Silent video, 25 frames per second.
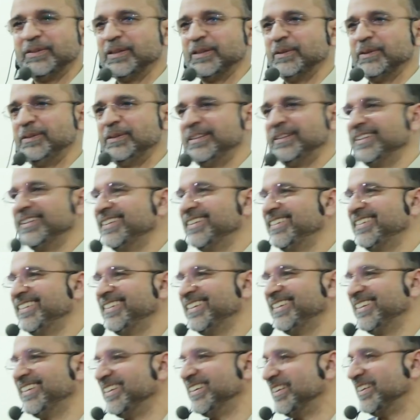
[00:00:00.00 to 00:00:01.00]
मतलब
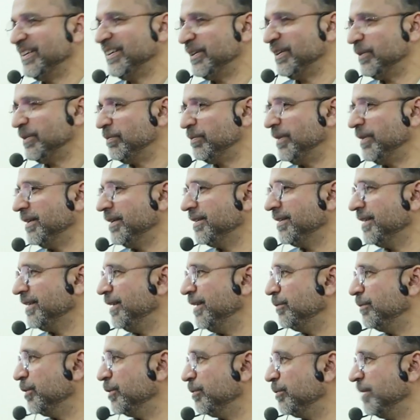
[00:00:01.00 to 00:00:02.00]
इस पर
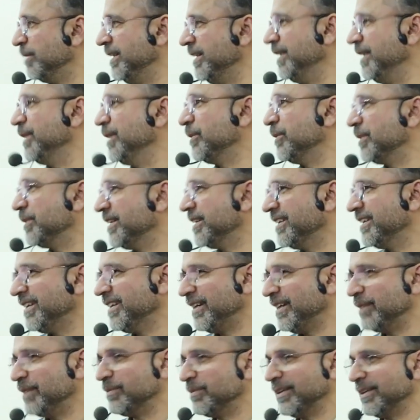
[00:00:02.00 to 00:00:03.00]
इतना मुतमिन नहीं होते थे
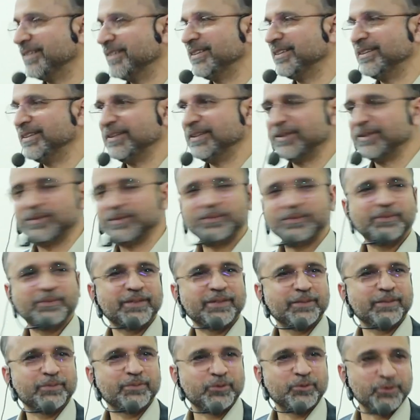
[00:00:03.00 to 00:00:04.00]
ना आप कहते थे ये
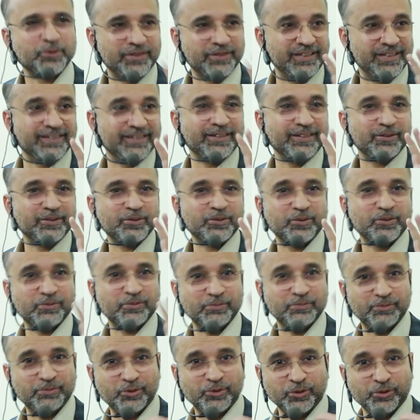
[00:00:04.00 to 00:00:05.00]
मतलब सोचते थे इसको
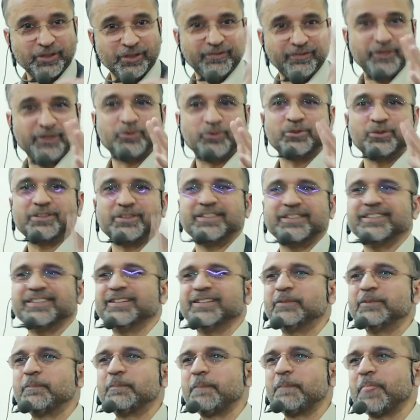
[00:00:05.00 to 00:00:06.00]
दो दफ़ा सोचते थे
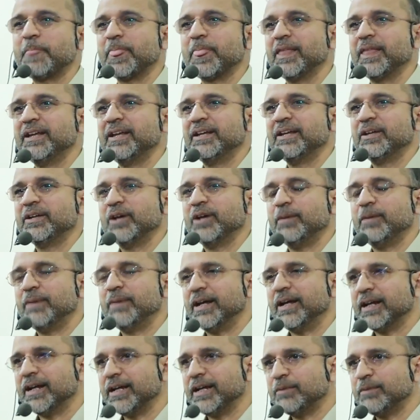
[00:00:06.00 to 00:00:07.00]

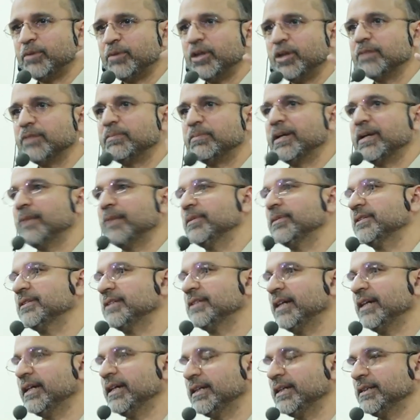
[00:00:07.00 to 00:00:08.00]
हमारा एक बहुत बड़ा
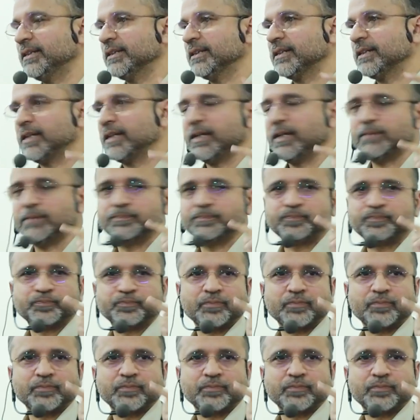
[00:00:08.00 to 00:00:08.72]
मसला है कि हम